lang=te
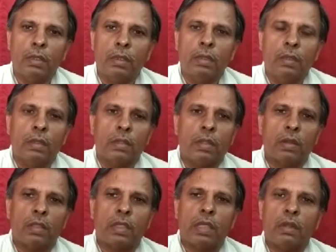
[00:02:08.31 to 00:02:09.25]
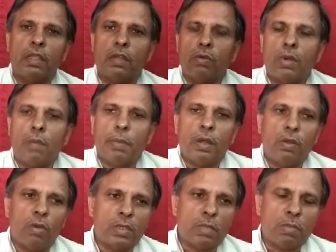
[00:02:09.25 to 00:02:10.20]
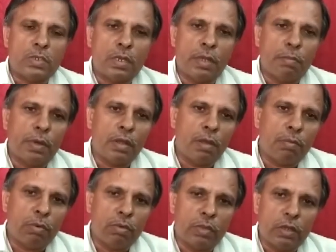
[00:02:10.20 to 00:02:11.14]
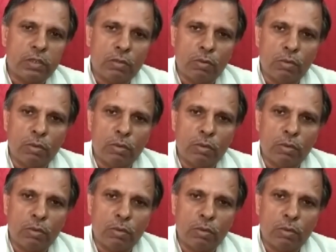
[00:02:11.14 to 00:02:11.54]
తర్వాత తల్లిదండ్రులు కూడా పిల్లల యొక్క సమస్యలను ఎప్పటికప్పుడు తెలుసుకుంటూ